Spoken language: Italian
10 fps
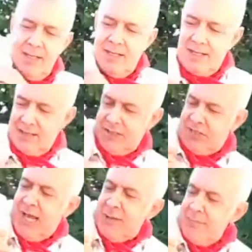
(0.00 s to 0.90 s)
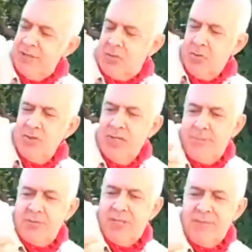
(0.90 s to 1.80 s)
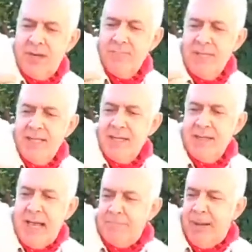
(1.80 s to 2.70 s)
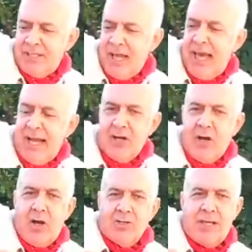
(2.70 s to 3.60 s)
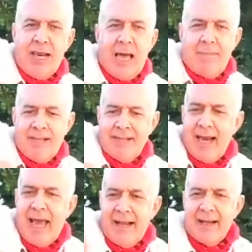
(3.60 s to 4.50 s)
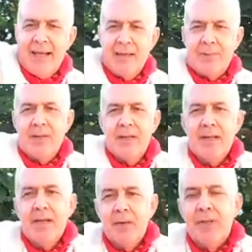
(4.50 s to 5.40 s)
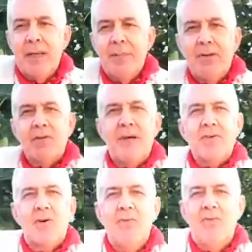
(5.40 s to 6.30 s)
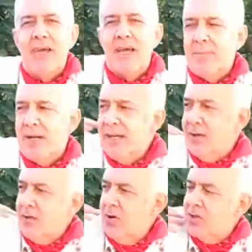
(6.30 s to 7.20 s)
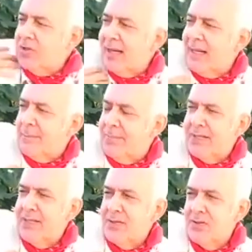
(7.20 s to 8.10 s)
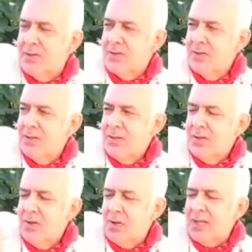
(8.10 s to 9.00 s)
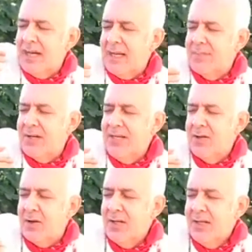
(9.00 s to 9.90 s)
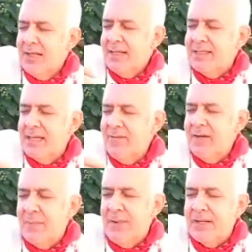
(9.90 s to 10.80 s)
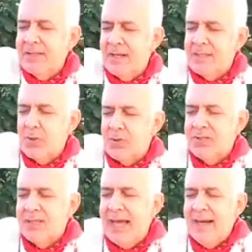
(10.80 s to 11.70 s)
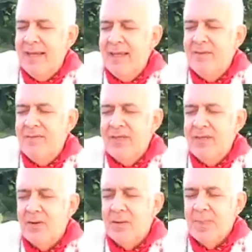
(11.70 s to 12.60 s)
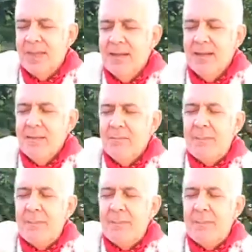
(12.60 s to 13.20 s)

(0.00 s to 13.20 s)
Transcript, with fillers: con il ciamb tu, io portavo lo mira a basciare la grotta, con la pete della crepa. Quindi abbiamo trovato conferma, ecco, l'otre caprino, l'otre caprino che serviva per trasportare il vino. Ma